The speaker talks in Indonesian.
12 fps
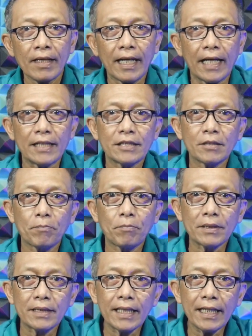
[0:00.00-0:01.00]
Nah,
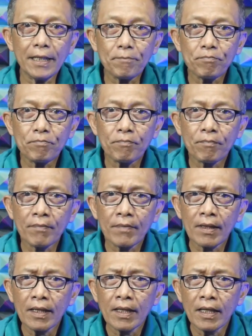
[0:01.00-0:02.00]
seperti
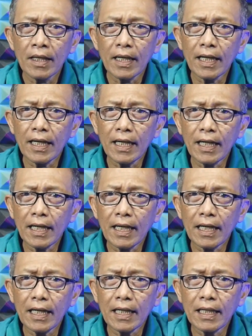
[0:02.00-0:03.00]

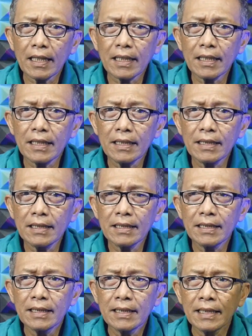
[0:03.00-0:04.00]
eh,
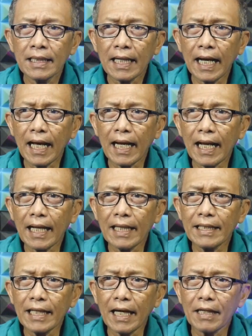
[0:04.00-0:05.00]

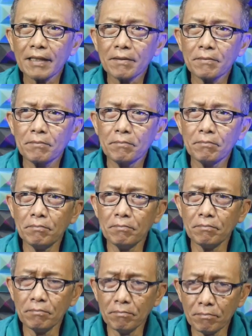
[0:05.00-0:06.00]
hal-hal uh, yang
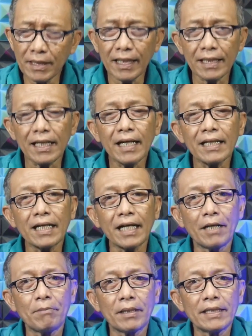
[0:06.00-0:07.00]
menyatakan
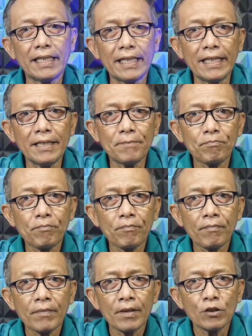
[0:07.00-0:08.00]
kalimat ini,
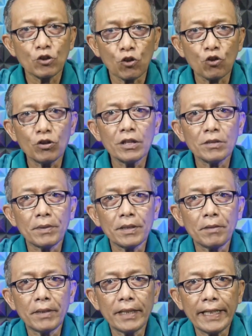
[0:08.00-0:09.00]
contohnya
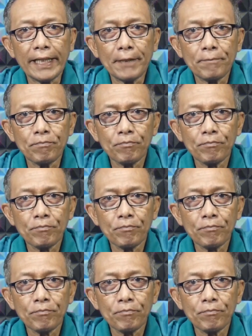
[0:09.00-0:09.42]
seperti begini: